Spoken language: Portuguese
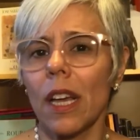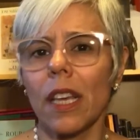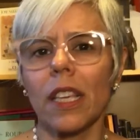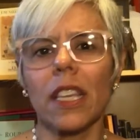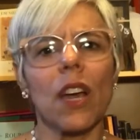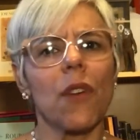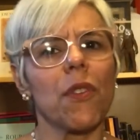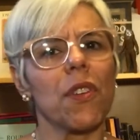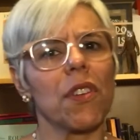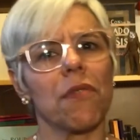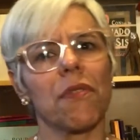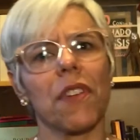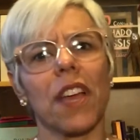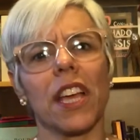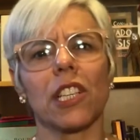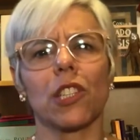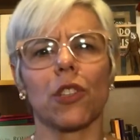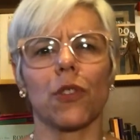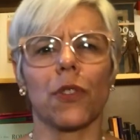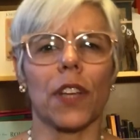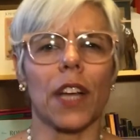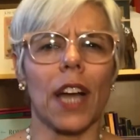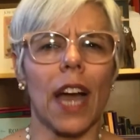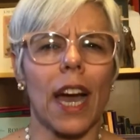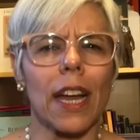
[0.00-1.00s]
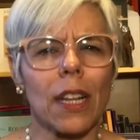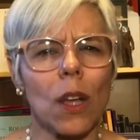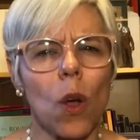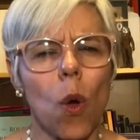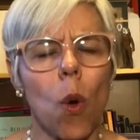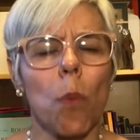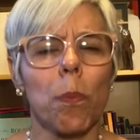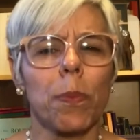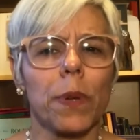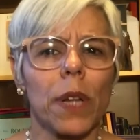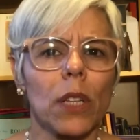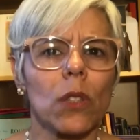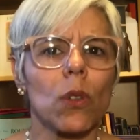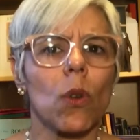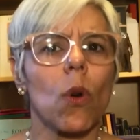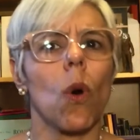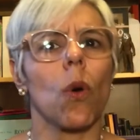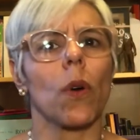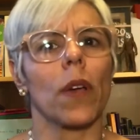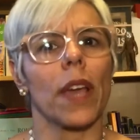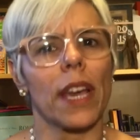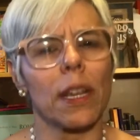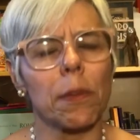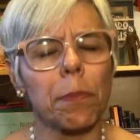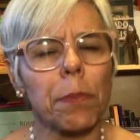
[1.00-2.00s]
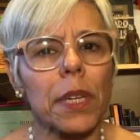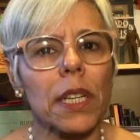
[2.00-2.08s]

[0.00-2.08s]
que ao invés de ficarem comprando qualquer